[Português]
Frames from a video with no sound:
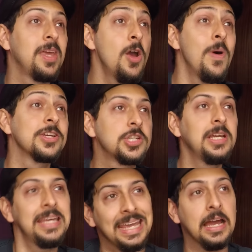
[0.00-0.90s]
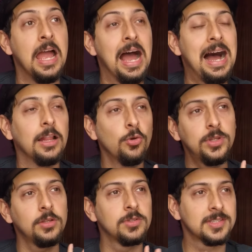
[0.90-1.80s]
Eu achei que a
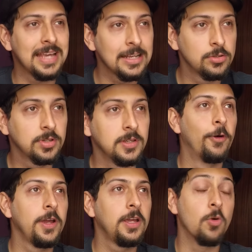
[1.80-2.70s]
luta do Sasuke foi,